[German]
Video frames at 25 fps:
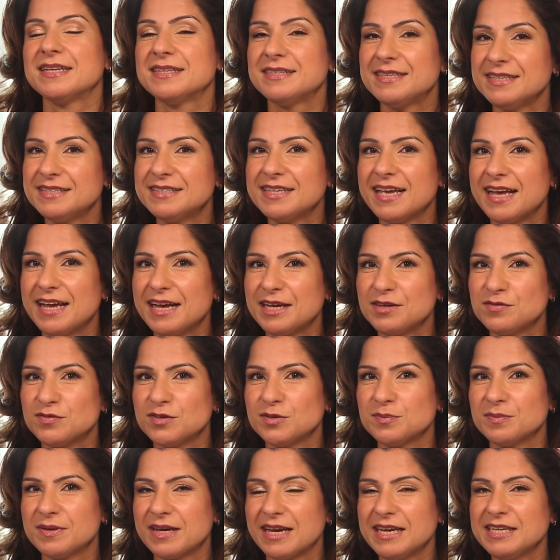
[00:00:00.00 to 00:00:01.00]
Dieser Art
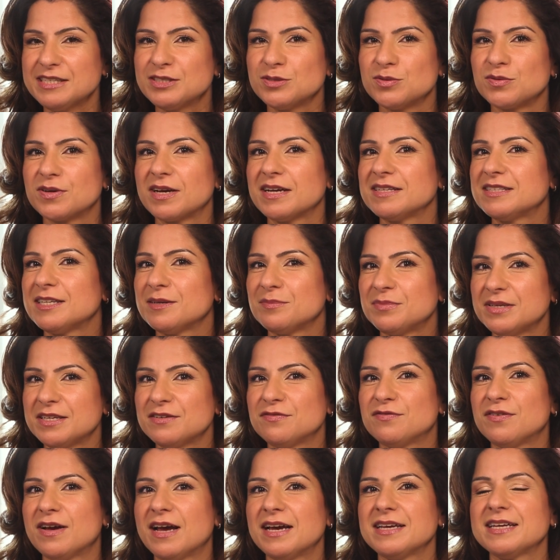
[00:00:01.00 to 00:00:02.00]
von Berechnung hat der
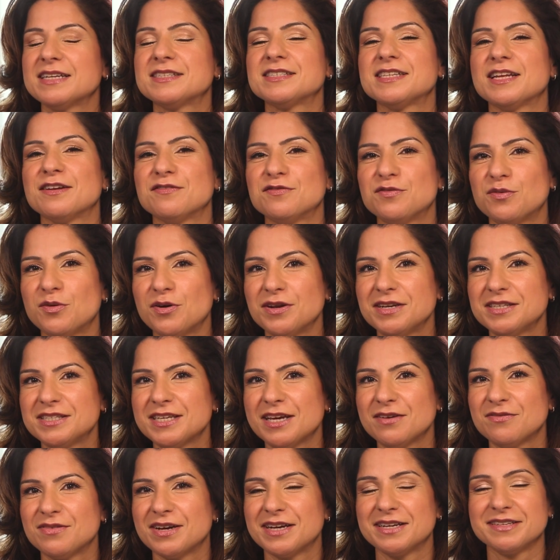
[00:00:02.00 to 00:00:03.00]
BFH jetzt
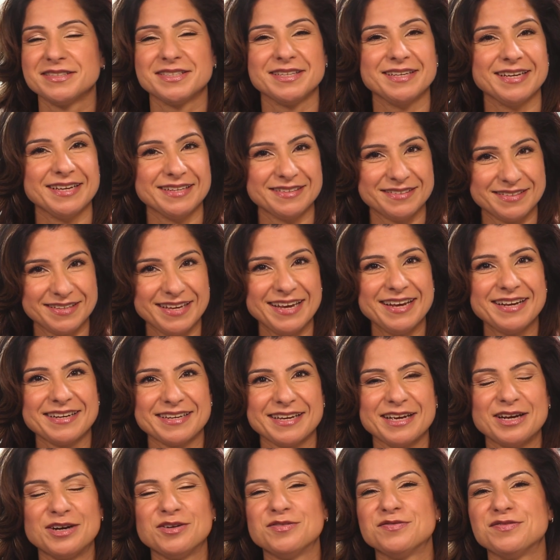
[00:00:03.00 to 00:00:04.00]
erfreulicherweise entgegen
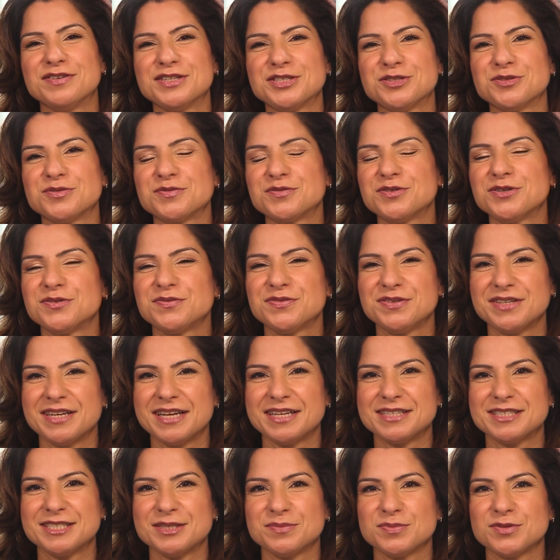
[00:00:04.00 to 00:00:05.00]
der Auffassung von
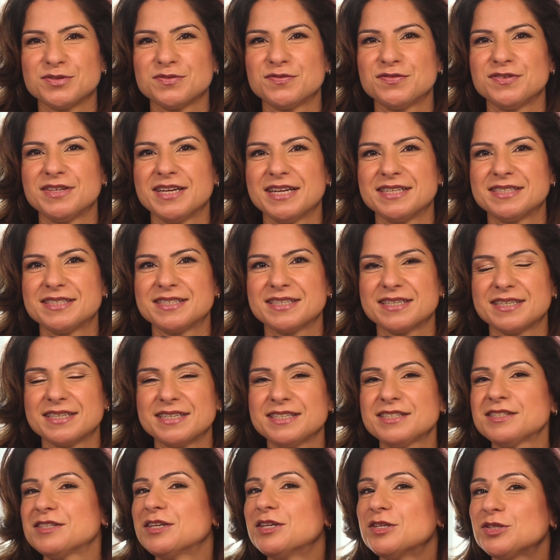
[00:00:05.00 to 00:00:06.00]
Finanzamt und
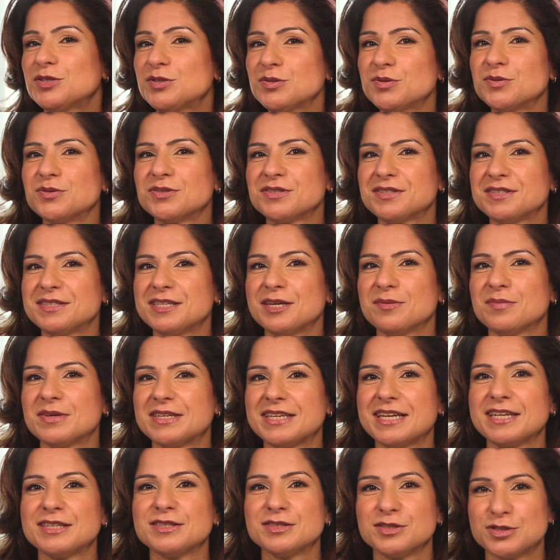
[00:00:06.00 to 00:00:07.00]
Finanzgericht zugunsten der
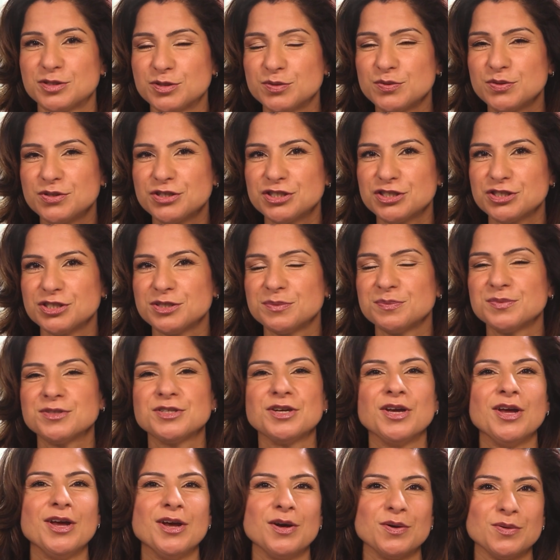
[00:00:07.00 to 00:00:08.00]
Mandanten zugestimmt
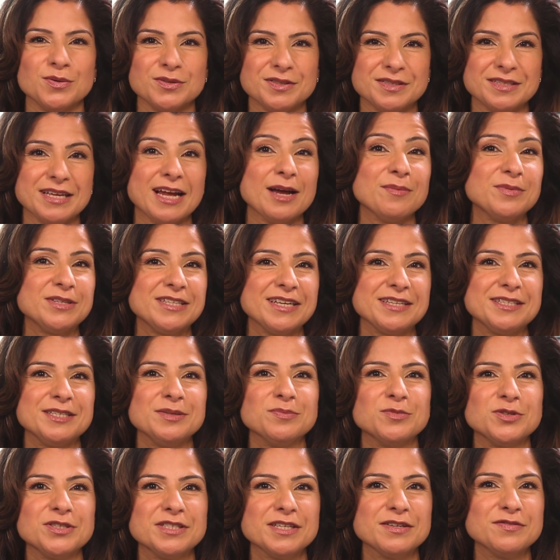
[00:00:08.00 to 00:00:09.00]
und damit hat die
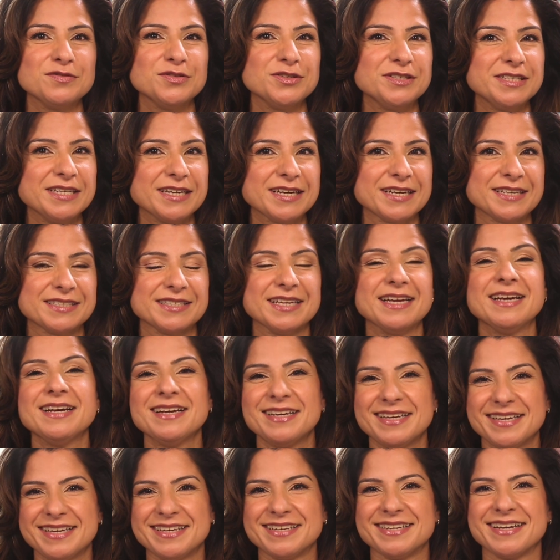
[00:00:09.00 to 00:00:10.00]
Mutter für Theresa
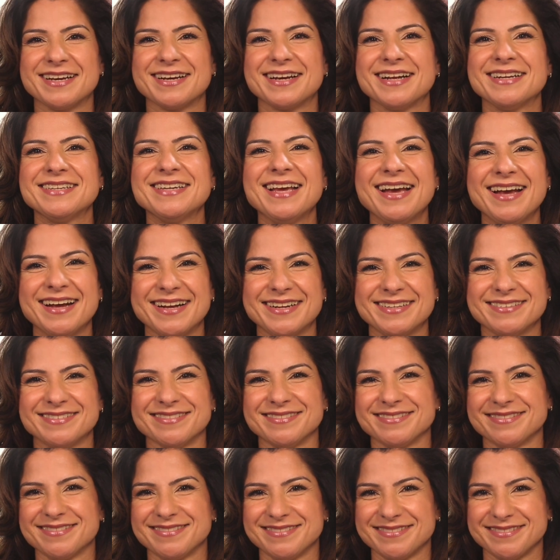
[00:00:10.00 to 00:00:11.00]
Kindergeld erhalten.